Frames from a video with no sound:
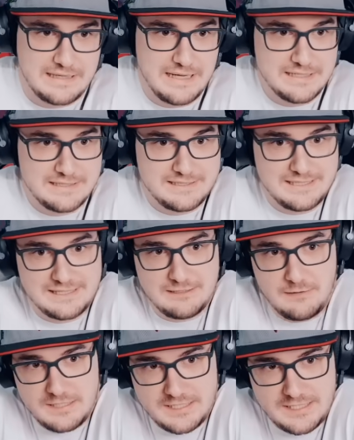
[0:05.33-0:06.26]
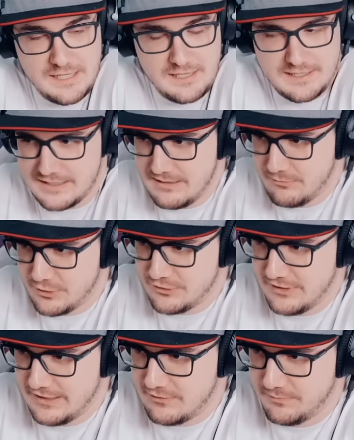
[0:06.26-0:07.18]
кажется, это вообще никак не
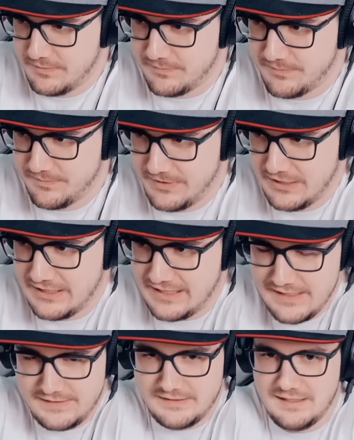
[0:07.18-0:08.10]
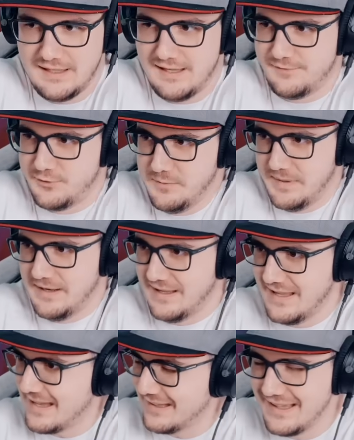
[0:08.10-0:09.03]
может влиять. Типа, блин, есть и есть. В чем...
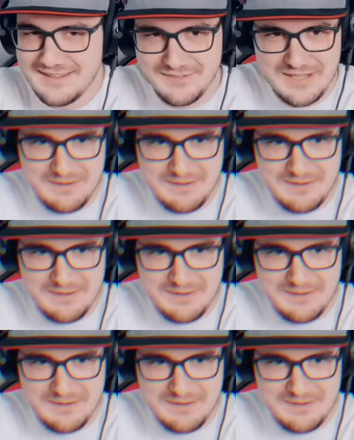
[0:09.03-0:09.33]
Я никогда этого